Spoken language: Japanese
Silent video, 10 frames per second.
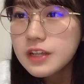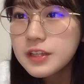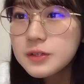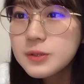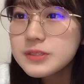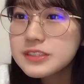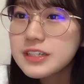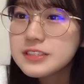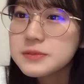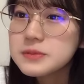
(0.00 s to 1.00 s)

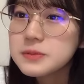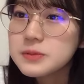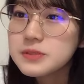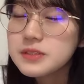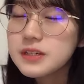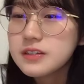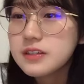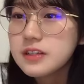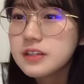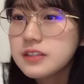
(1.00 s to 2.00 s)
741初めて踊った
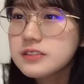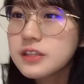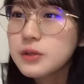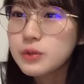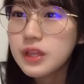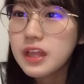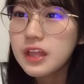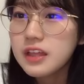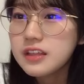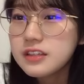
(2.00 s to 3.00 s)
んだよ
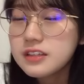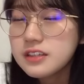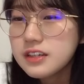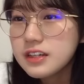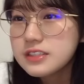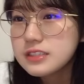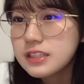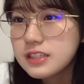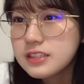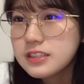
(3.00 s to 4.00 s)
ね意外
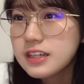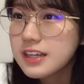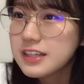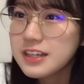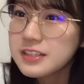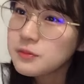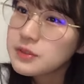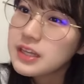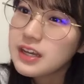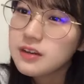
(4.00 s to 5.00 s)
じゃない意外意外
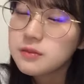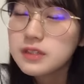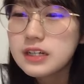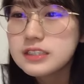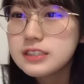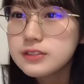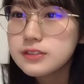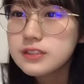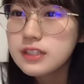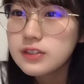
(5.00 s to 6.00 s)
でもないかなんか
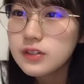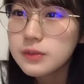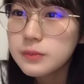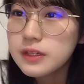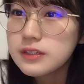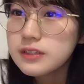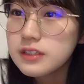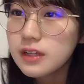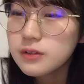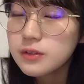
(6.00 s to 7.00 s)
シングルだけどあんまや
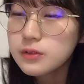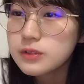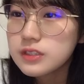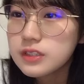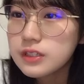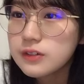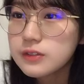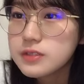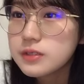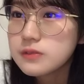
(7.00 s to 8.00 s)
やる曲じゃない
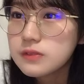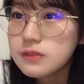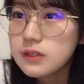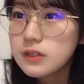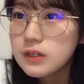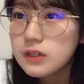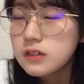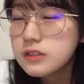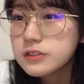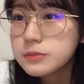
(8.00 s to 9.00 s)
からさ
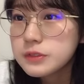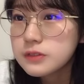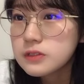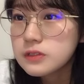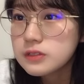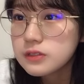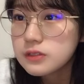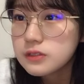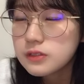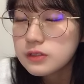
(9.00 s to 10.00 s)
初めてでした